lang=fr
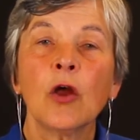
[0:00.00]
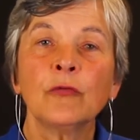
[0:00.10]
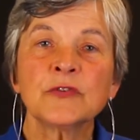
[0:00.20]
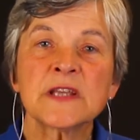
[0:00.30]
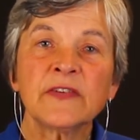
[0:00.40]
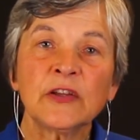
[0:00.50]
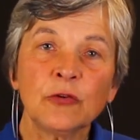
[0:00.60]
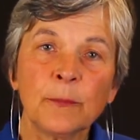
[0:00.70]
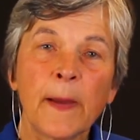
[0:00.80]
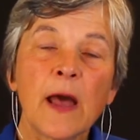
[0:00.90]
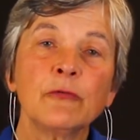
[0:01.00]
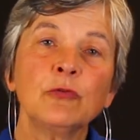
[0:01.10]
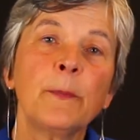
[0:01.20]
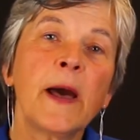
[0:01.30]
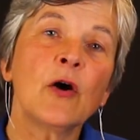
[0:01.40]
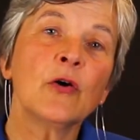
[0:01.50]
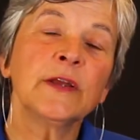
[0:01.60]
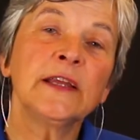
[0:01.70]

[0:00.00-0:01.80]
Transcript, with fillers: vous avez d'une part, vos parents,